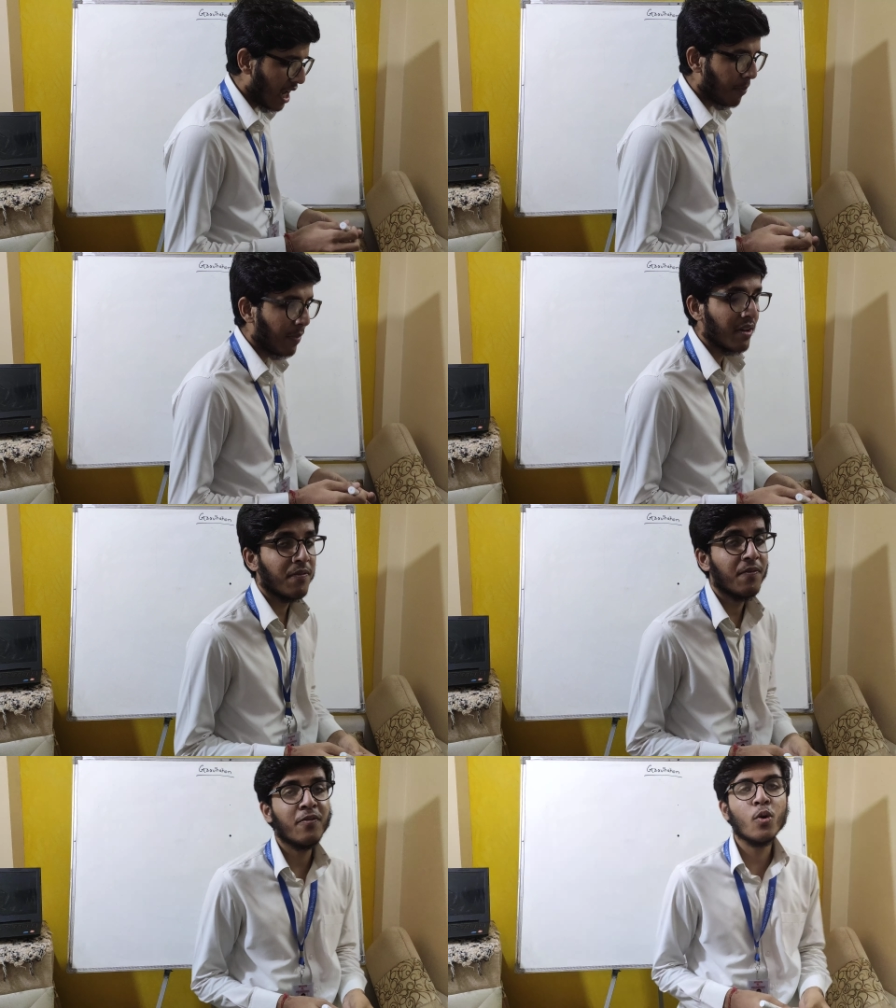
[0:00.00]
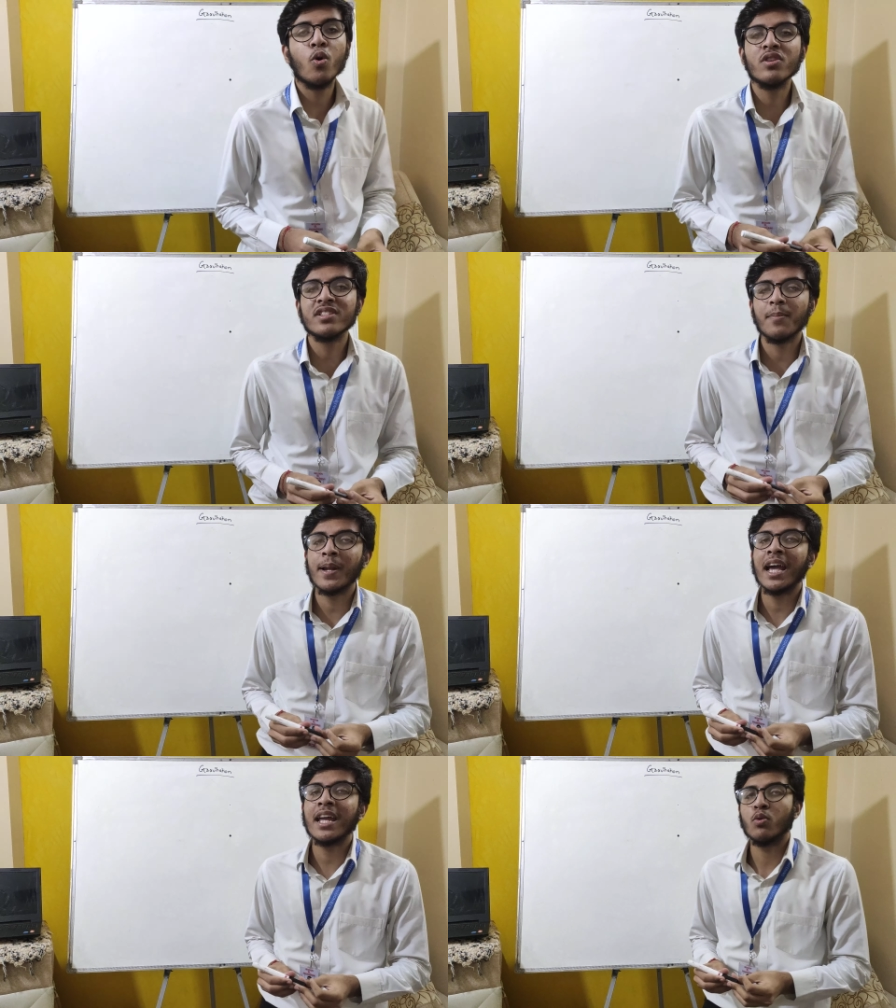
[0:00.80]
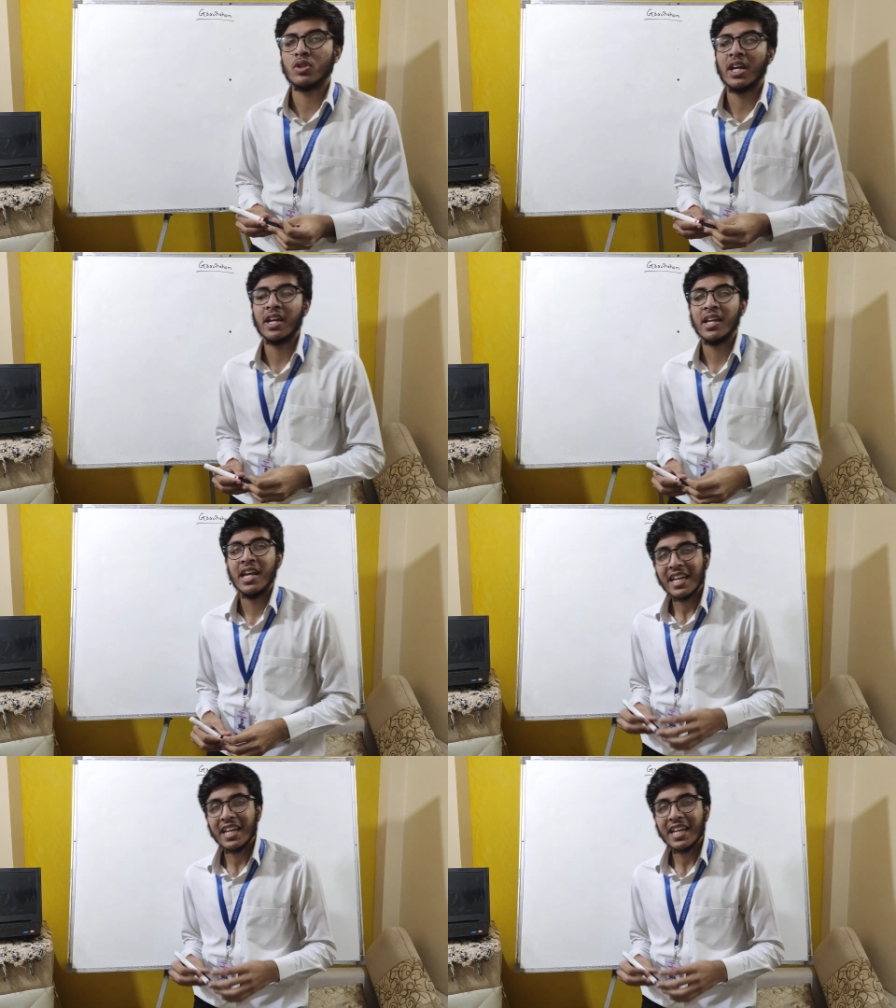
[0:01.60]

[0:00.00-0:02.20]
यहां पर फोर्स अप्लाई होता है